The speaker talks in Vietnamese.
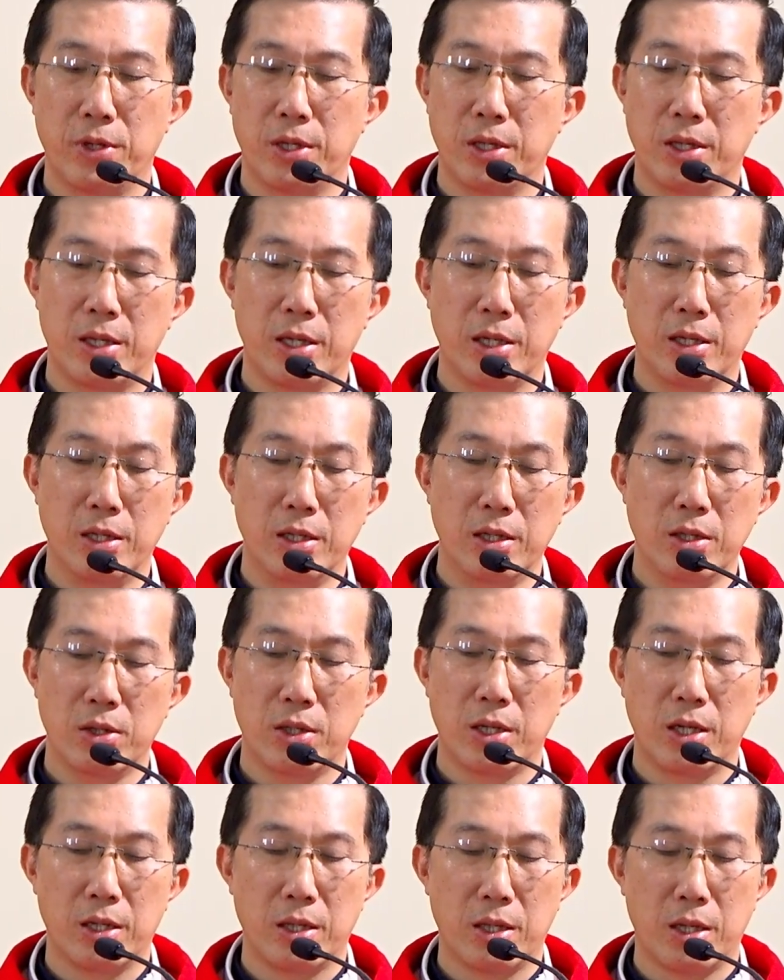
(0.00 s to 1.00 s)
vinh tính,
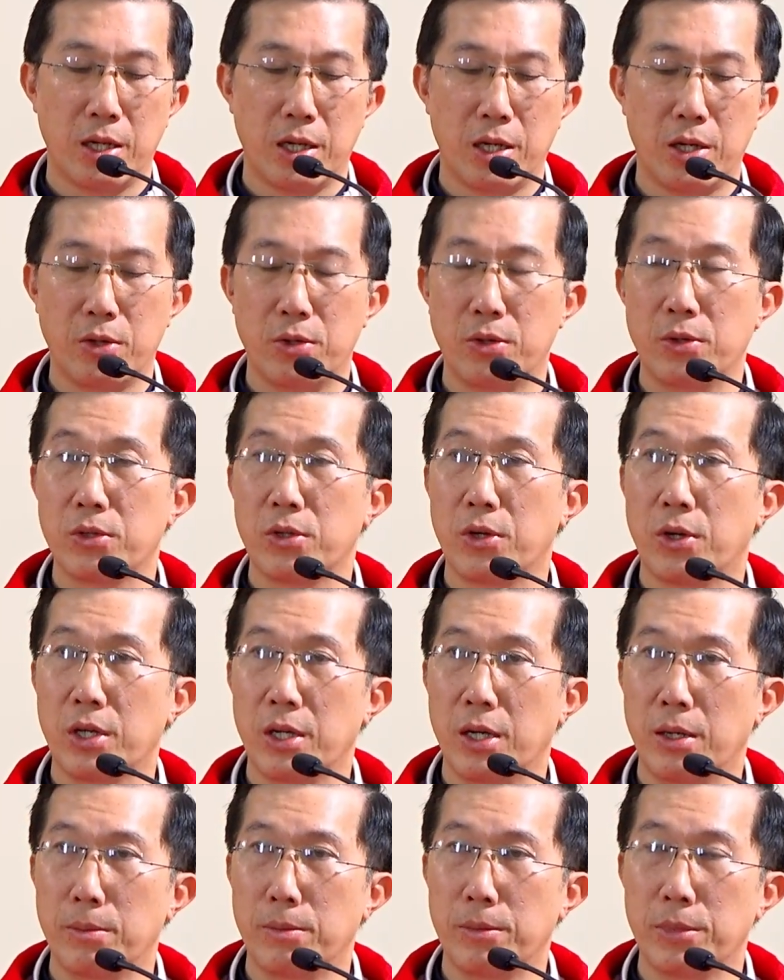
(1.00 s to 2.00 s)
thể thao,
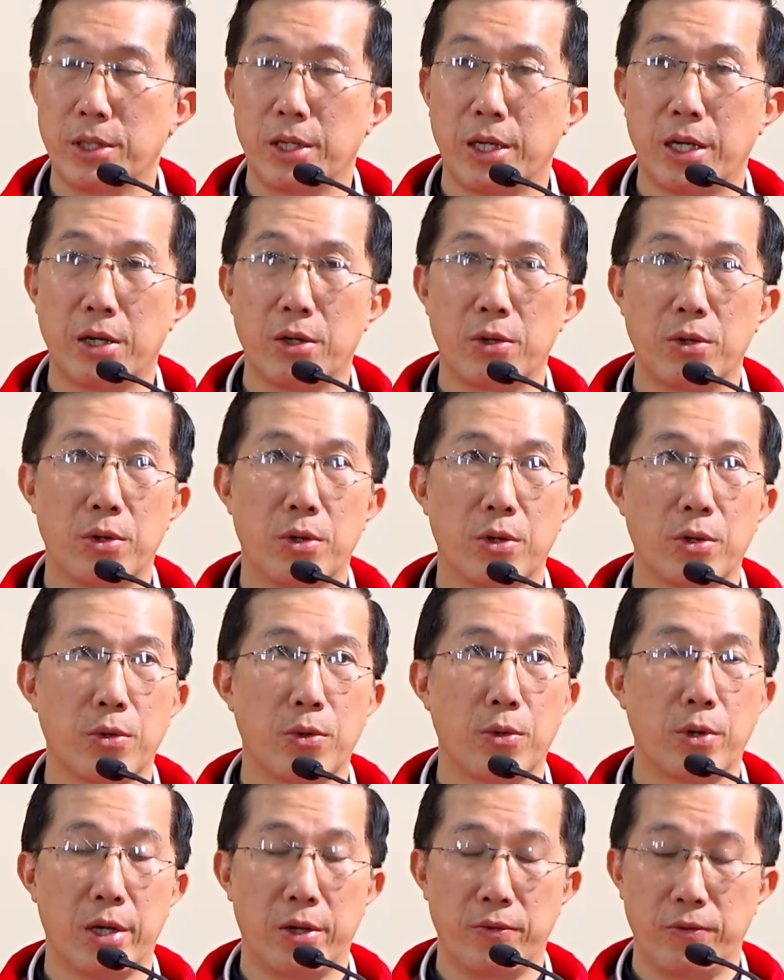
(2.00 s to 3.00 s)
giỏi âm nhạc, hội
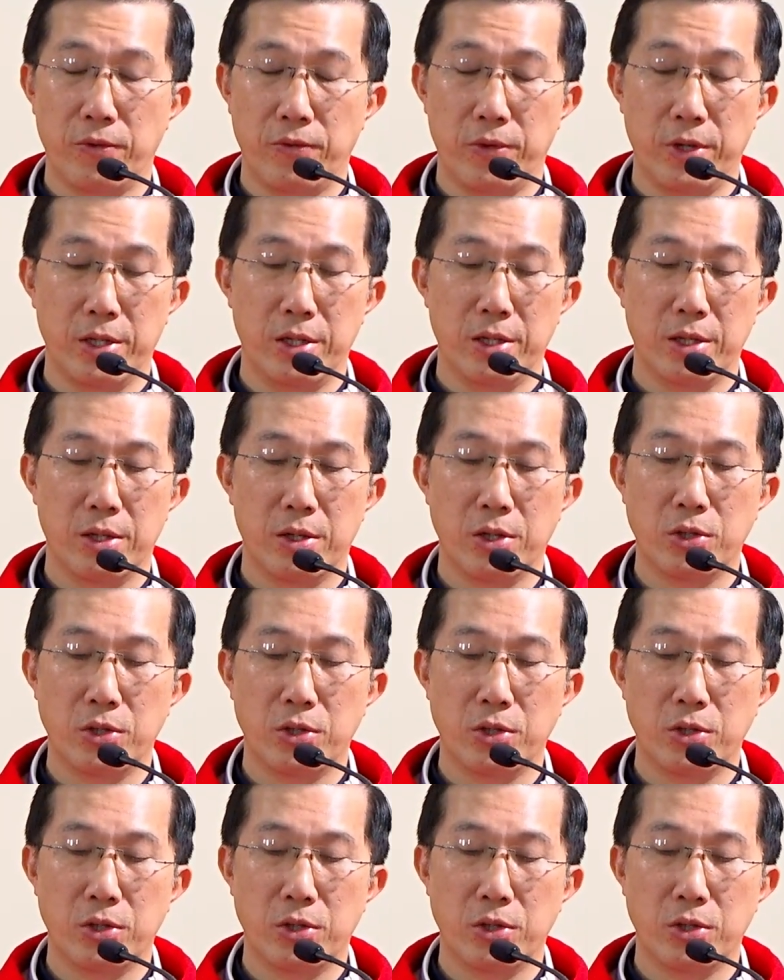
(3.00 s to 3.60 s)
họa vân vân.